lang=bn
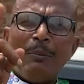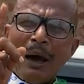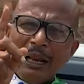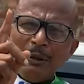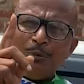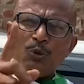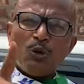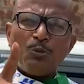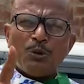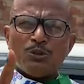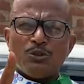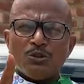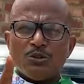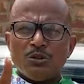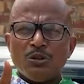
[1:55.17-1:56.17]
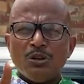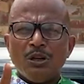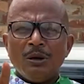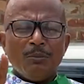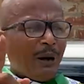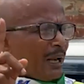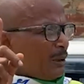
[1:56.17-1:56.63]
বালিপুকুর পর্যন্ত
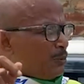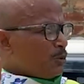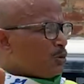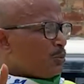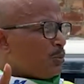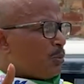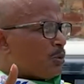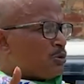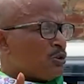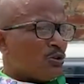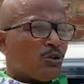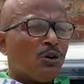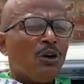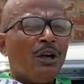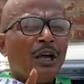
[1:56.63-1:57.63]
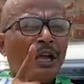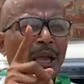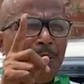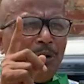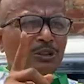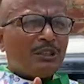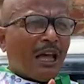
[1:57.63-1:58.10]
বালিপুকুর পর্যন্ত
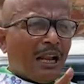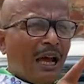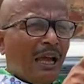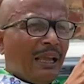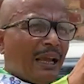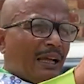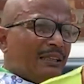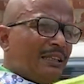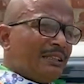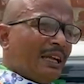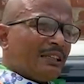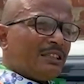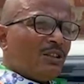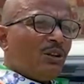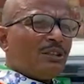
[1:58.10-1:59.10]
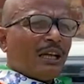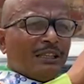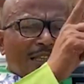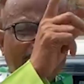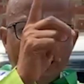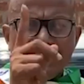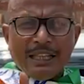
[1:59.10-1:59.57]
এবং তারা এখান দিয়ে যাচ্ছিল
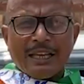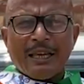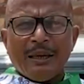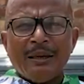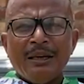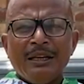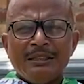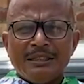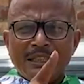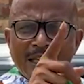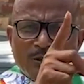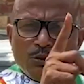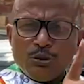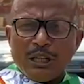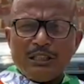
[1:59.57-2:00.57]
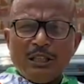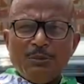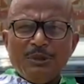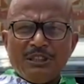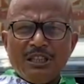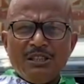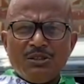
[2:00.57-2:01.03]
তাদেরকে দেখে যেহেতু তাদের
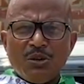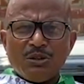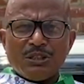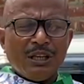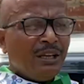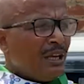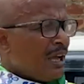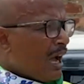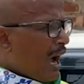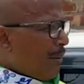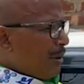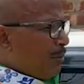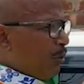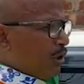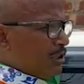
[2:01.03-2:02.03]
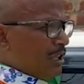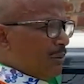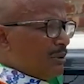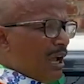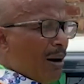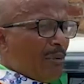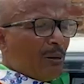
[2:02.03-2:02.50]
মিছিল চলছে আমি বলেছিলাম যে আমার